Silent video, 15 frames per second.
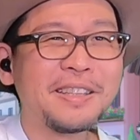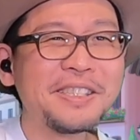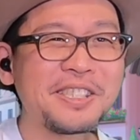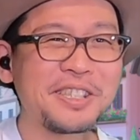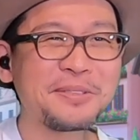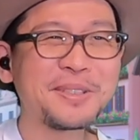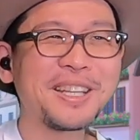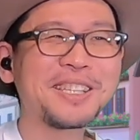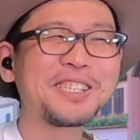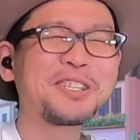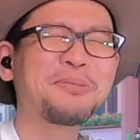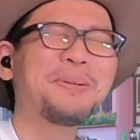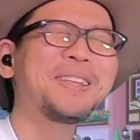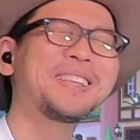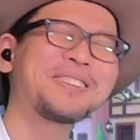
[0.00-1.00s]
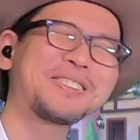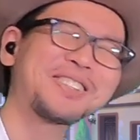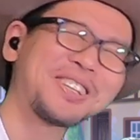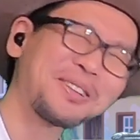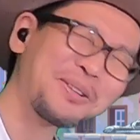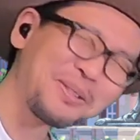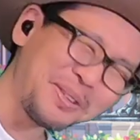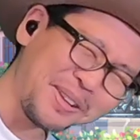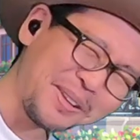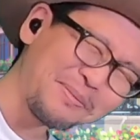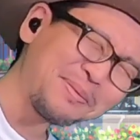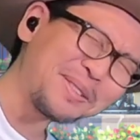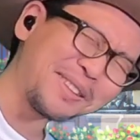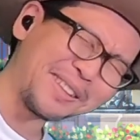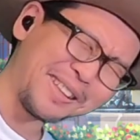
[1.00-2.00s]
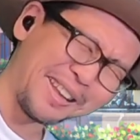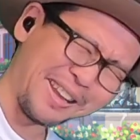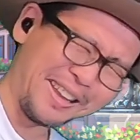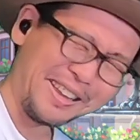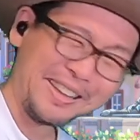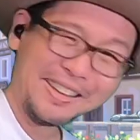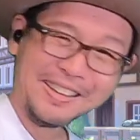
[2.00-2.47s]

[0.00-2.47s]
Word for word: にしても立花のセロテープって